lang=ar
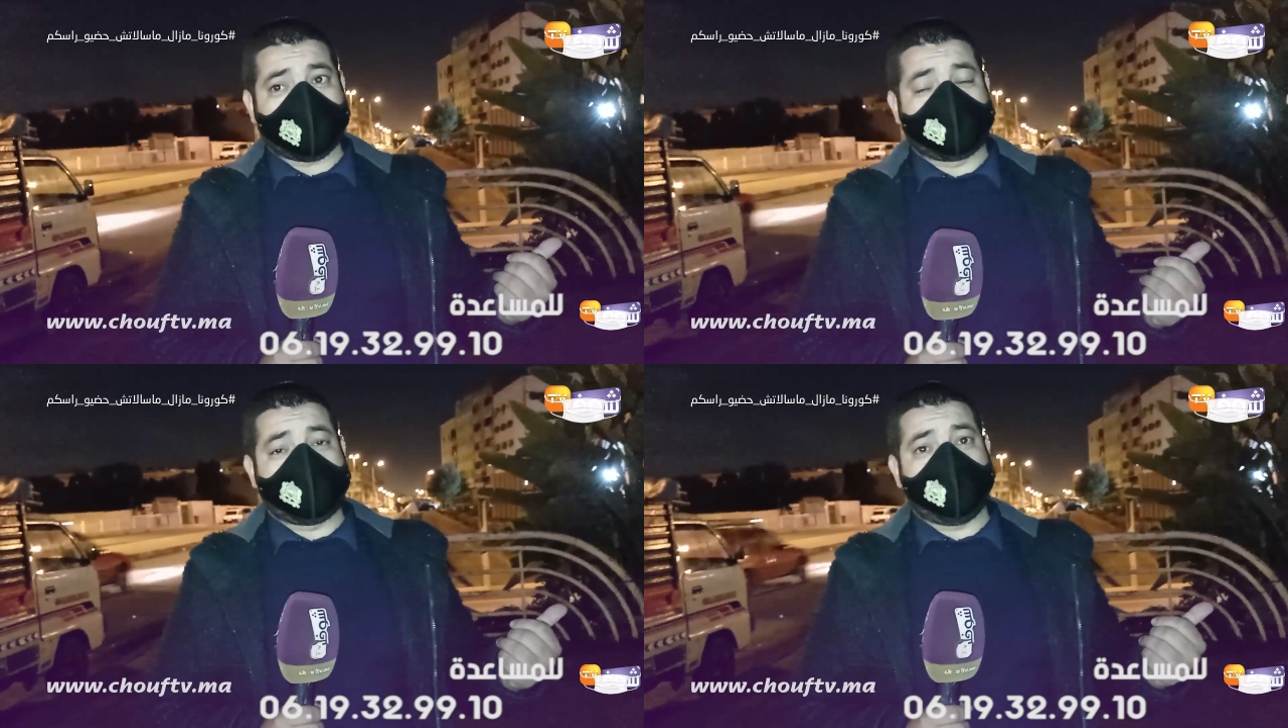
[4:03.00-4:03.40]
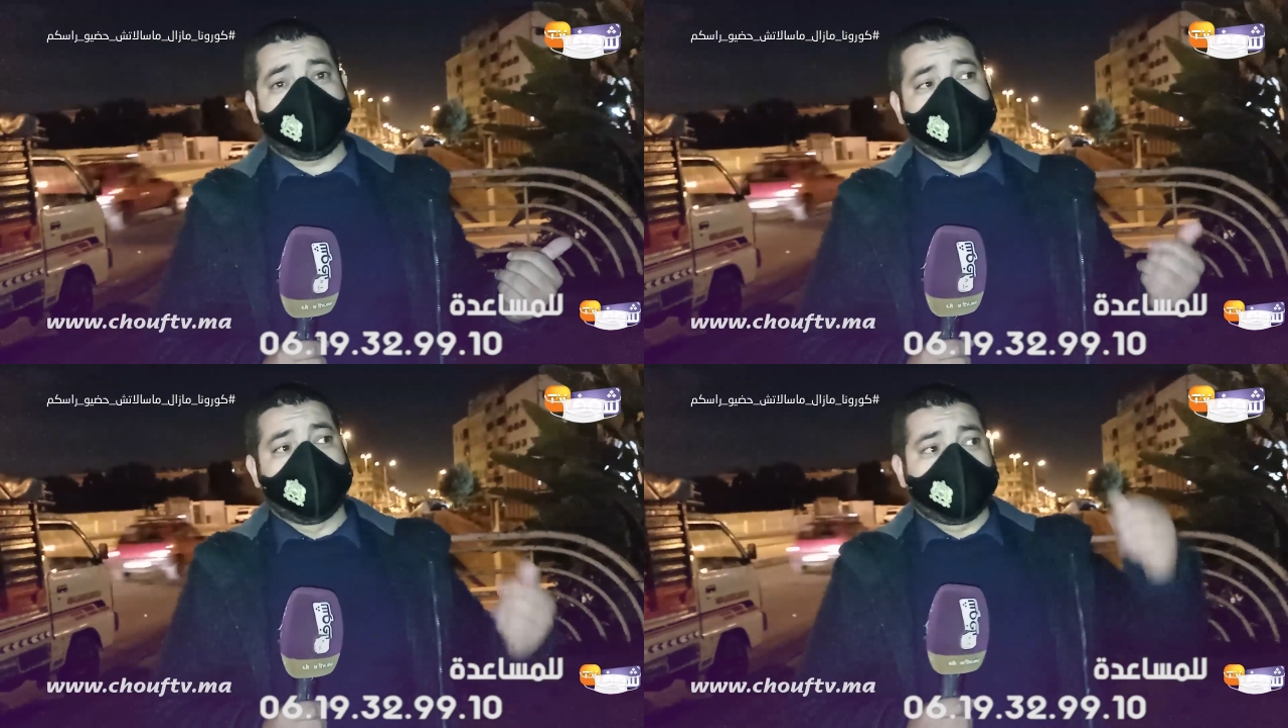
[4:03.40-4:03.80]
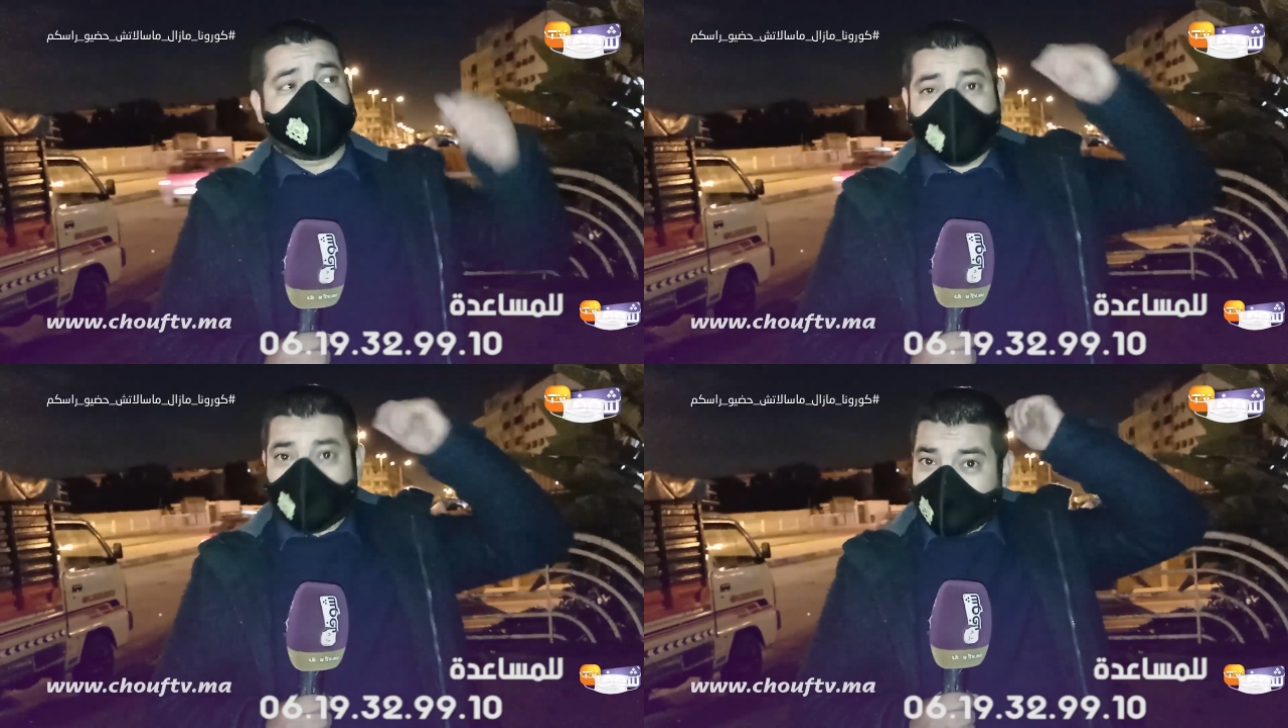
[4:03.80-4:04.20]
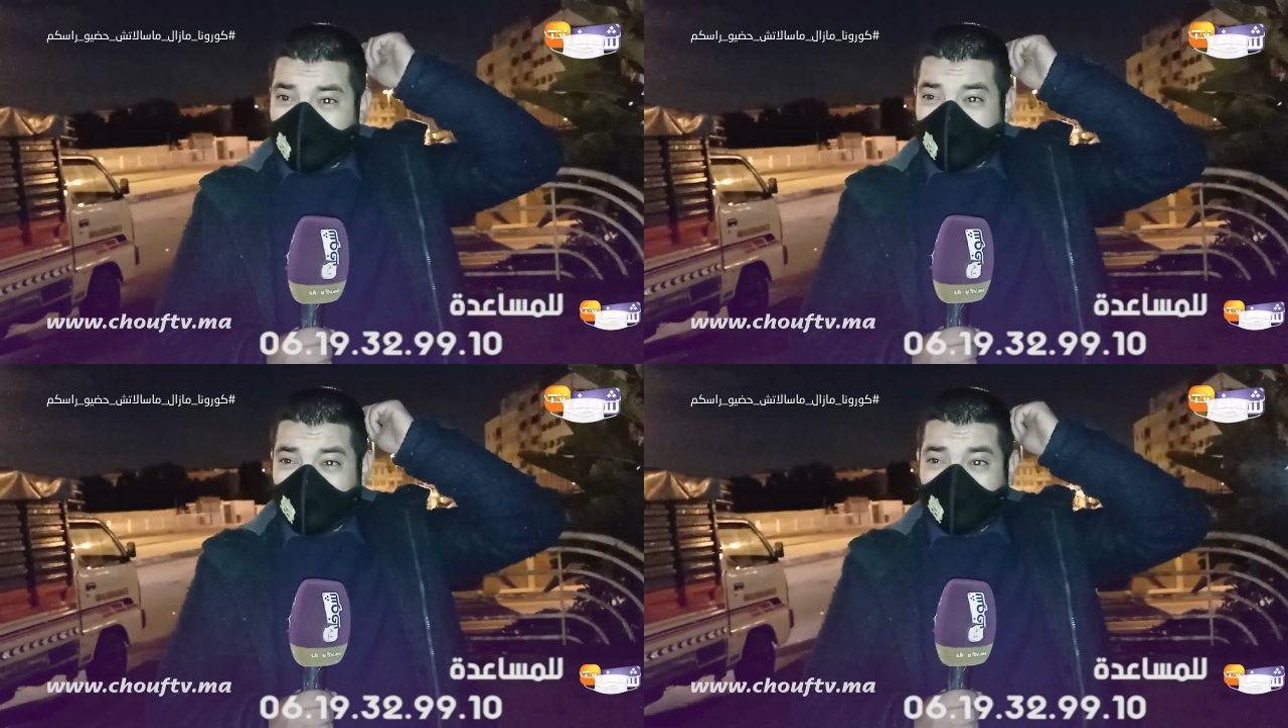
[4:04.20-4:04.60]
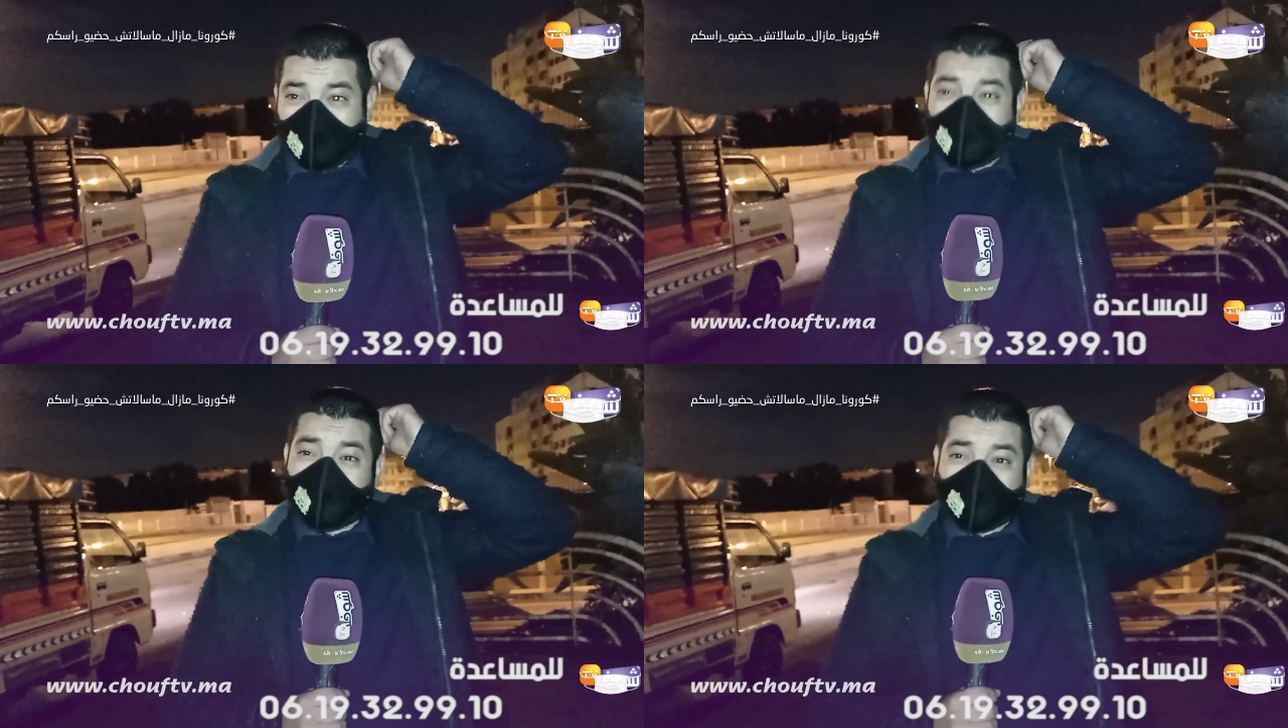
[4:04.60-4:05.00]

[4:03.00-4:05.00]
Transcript: خدام شهر آه، كان